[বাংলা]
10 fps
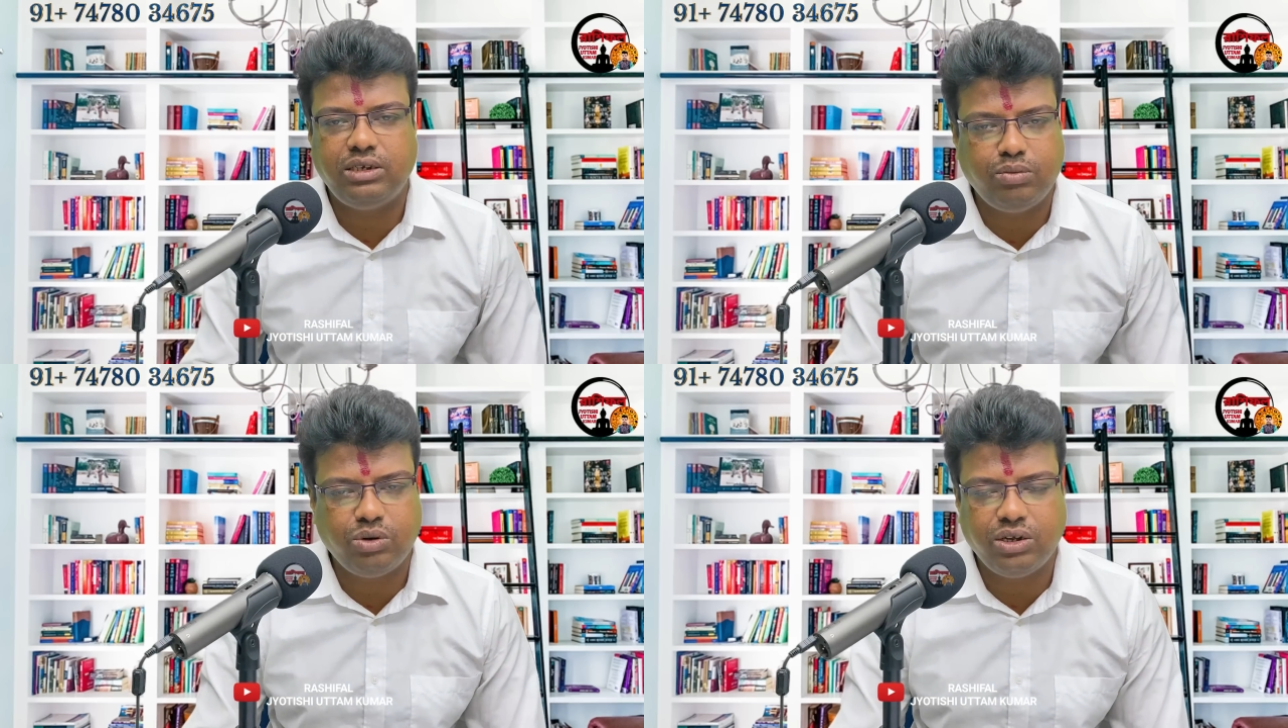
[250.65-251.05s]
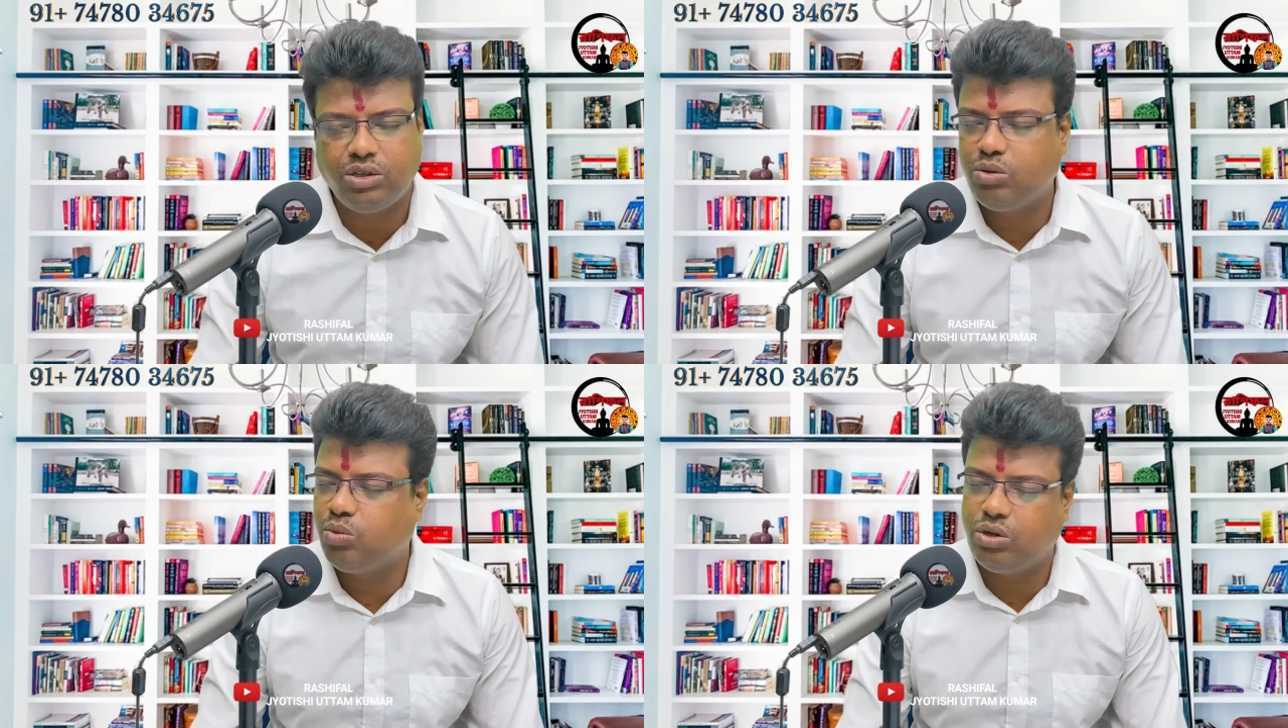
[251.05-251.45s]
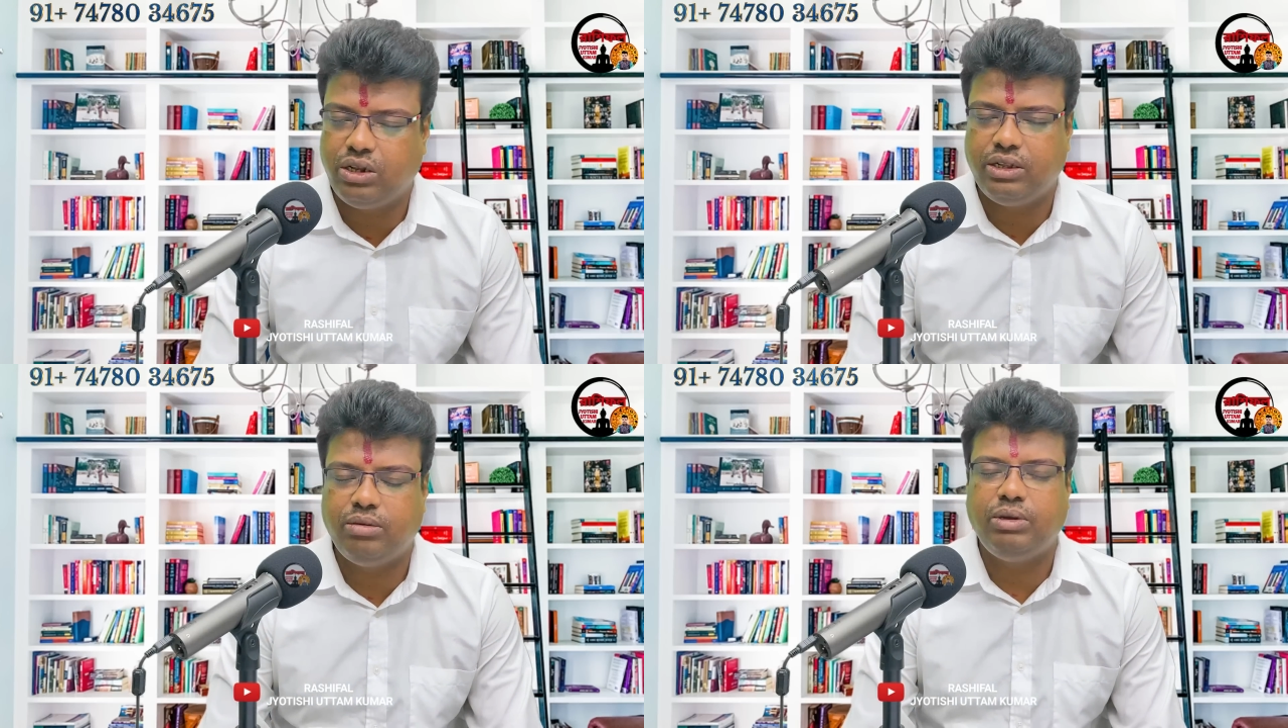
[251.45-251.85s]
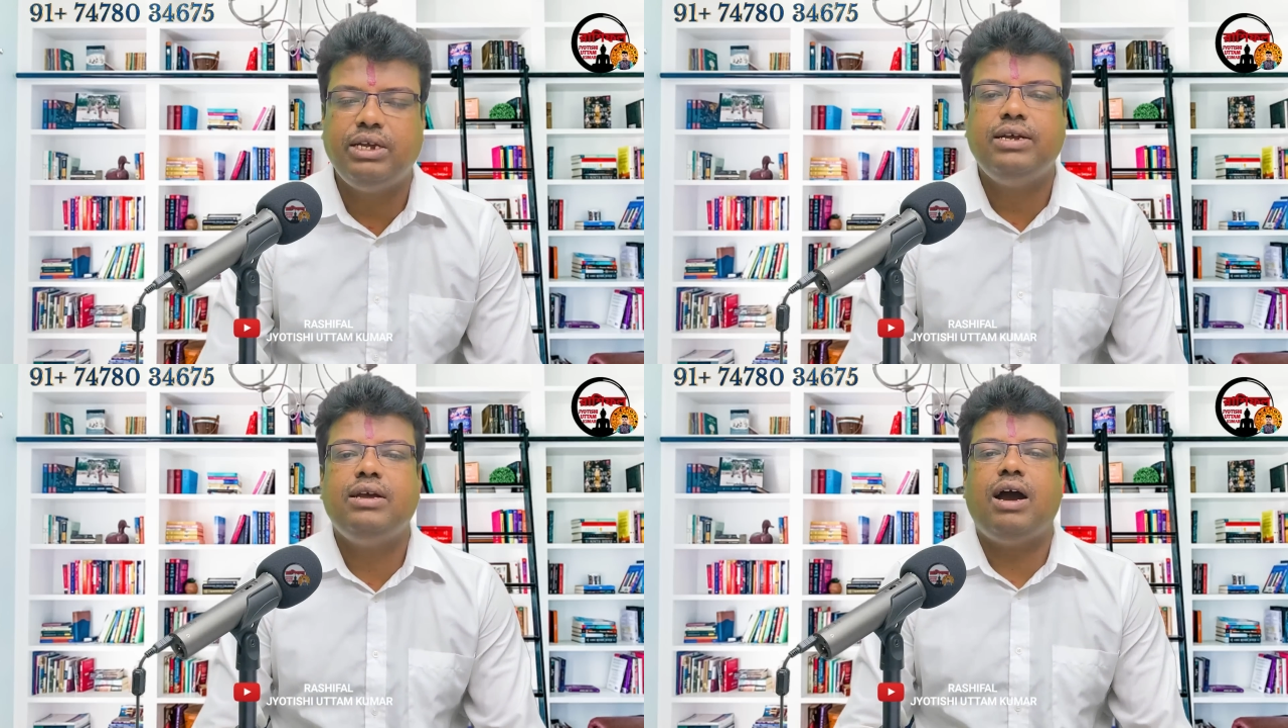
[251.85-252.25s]
জীবন কিন্তু বদলে দেবে
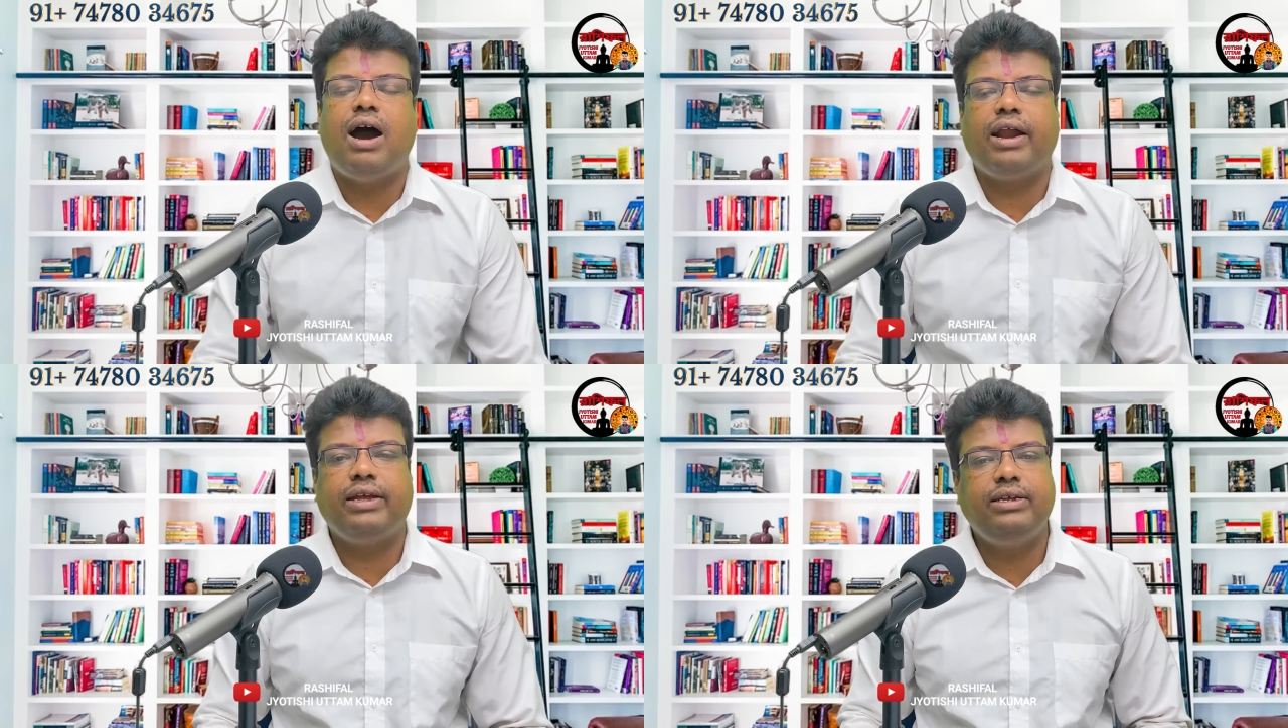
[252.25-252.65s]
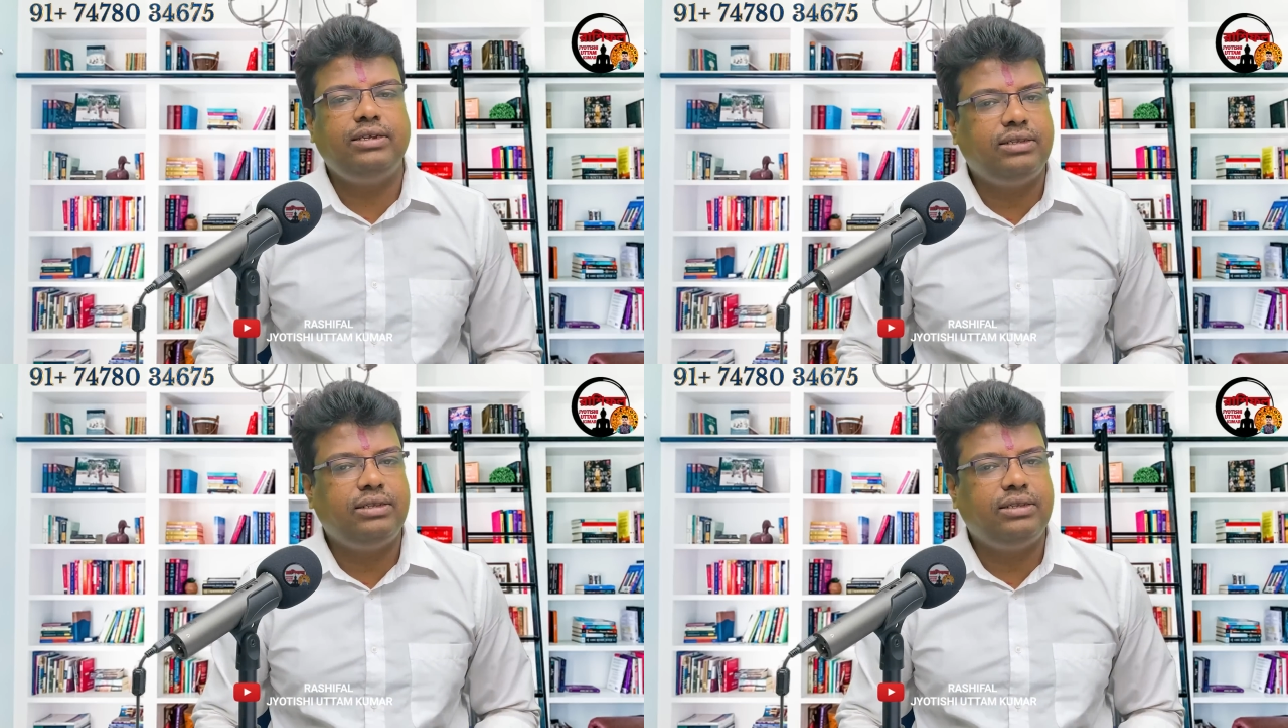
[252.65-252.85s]
আর এই